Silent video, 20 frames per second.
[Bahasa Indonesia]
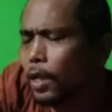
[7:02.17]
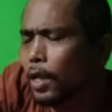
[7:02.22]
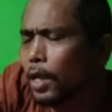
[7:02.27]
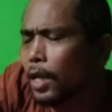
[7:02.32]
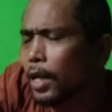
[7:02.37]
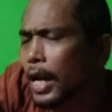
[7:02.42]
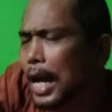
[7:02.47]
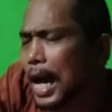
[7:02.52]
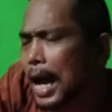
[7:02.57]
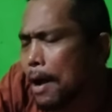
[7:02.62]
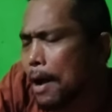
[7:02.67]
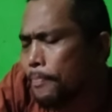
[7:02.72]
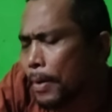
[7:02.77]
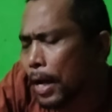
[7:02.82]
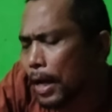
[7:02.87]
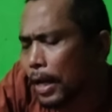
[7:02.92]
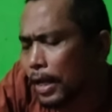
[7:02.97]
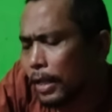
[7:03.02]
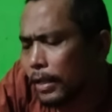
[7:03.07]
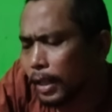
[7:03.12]

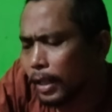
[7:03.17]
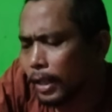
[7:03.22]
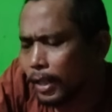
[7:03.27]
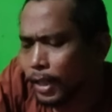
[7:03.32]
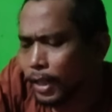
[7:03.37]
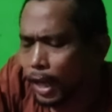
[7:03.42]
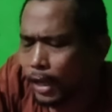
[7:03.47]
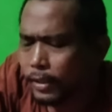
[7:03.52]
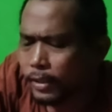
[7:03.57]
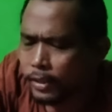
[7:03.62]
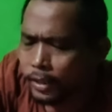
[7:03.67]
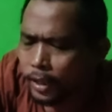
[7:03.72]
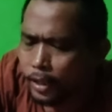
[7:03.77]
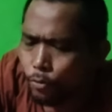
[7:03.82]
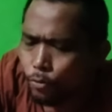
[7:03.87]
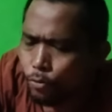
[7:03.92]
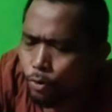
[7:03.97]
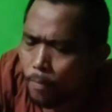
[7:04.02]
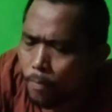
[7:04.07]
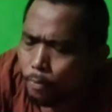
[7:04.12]
Kenapa kita dikasihnya
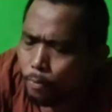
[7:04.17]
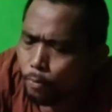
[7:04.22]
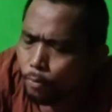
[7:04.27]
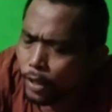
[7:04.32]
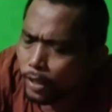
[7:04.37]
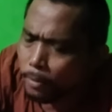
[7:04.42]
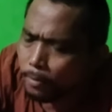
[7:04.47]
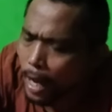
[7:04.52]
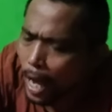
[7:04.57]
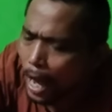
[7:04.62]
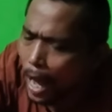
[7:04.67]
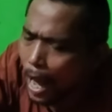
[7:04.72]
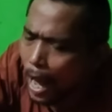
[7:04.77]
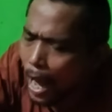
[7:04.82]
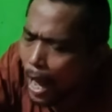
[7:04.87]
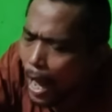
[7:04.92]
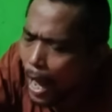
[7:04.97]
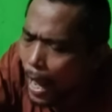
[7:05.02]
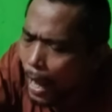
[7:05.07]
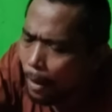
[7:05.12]
25
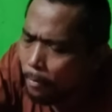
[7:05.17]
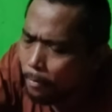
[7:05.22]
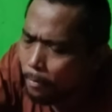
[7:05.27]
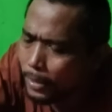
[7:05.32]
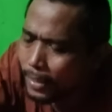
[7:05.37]
M?